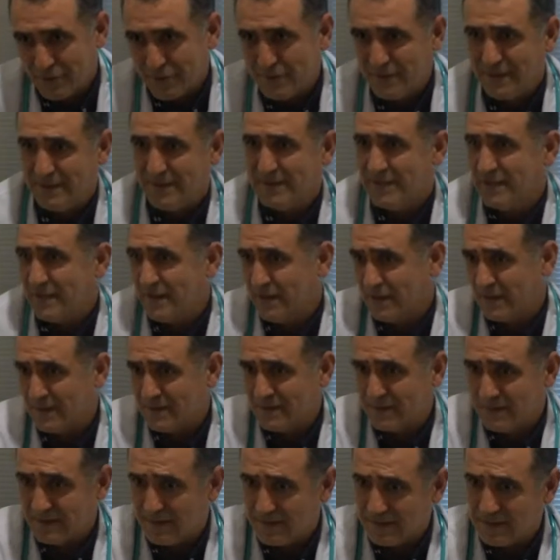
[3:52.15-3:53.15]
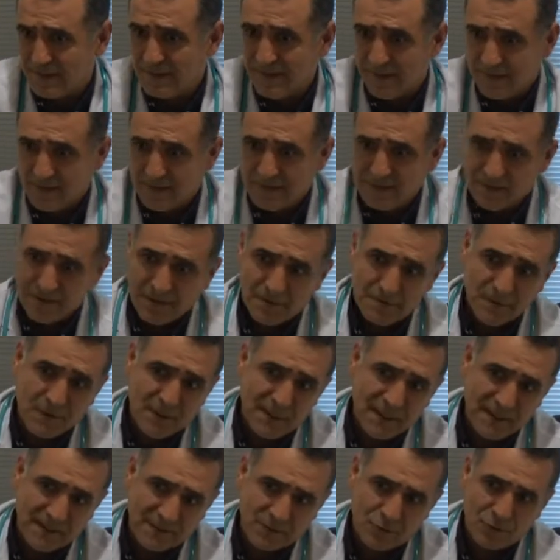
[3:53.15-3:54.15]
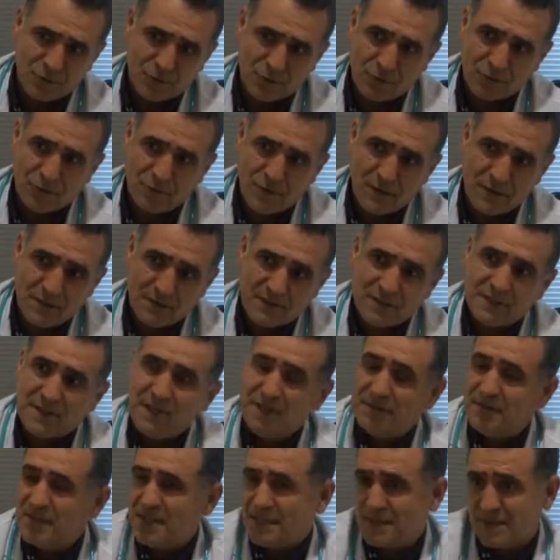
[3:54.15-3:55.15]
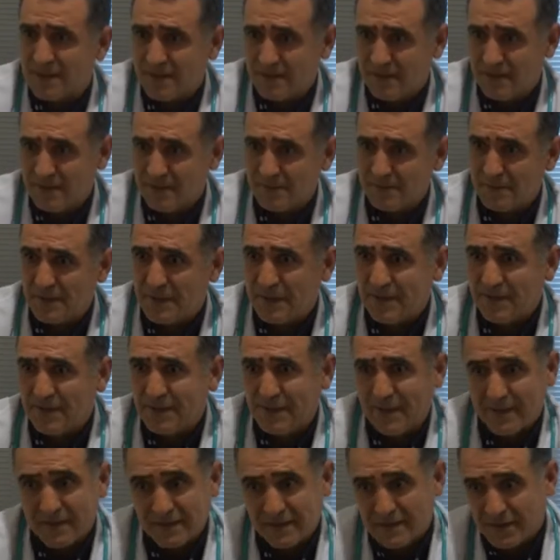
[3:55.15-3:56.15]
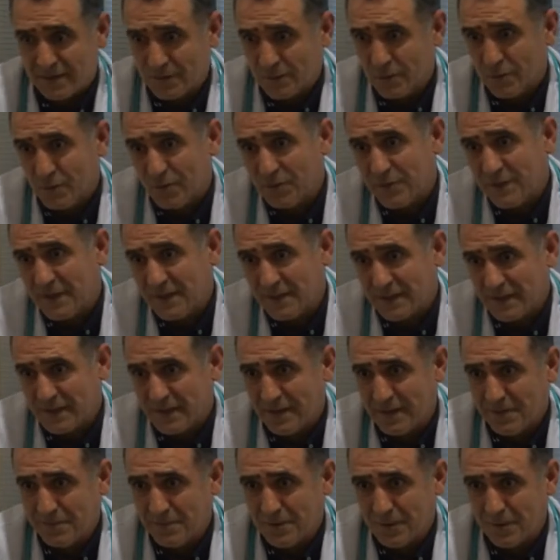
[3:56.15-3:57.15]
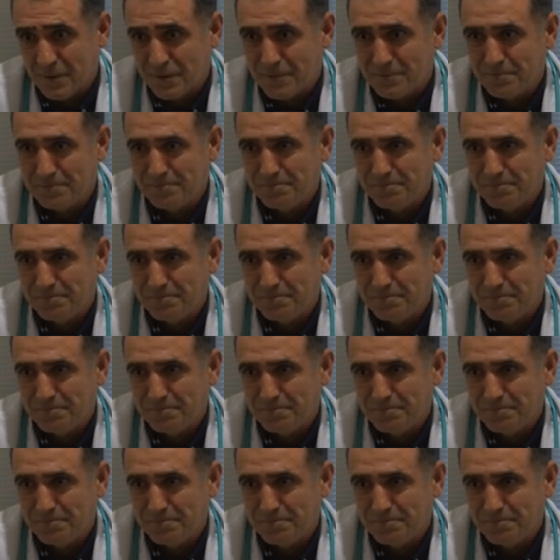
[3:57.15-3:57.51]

İşte sigara dedik ama egzoz dumanı, çevre kirliliği bile erken doğumu tetikleyebiliyor.